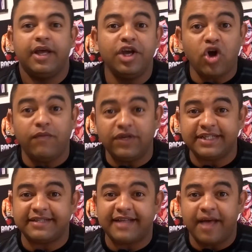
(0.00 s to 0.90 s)
E como
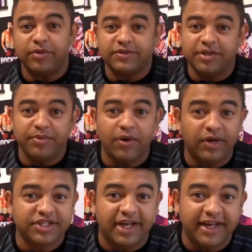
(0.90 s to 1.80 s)
você sabe, o
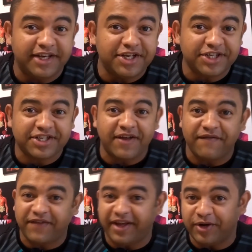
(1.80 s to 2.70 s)
simbionte alienígena
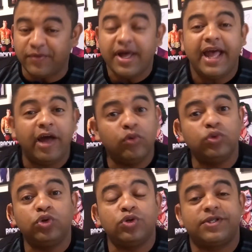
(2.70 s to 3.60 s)
Venom é
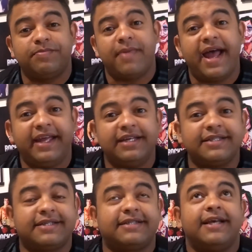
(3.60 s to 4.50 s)
um dos
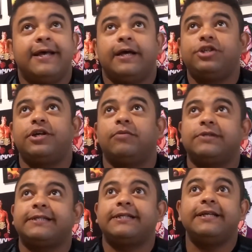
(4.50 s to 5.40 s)
mais,
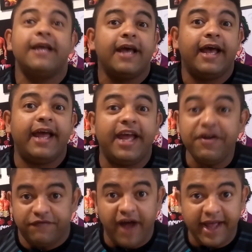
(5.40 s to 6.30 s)
digamos assim, é,
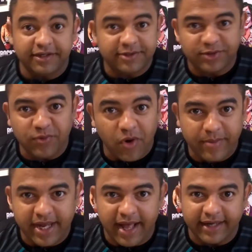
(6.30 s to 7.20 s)
rivais do
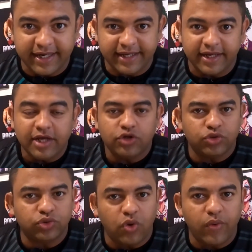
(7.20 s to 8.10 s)
Homem-Aranha,
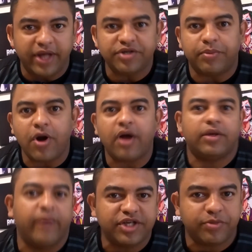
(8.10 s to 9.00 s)
junto com o Ed
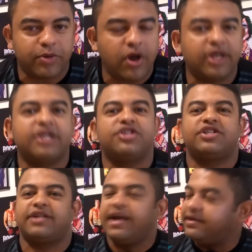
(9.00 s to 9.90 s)
Brock. O Ed Brock
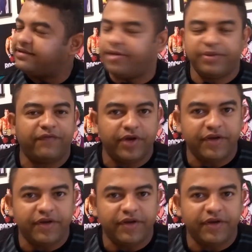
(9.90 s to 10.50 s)
que sempre foi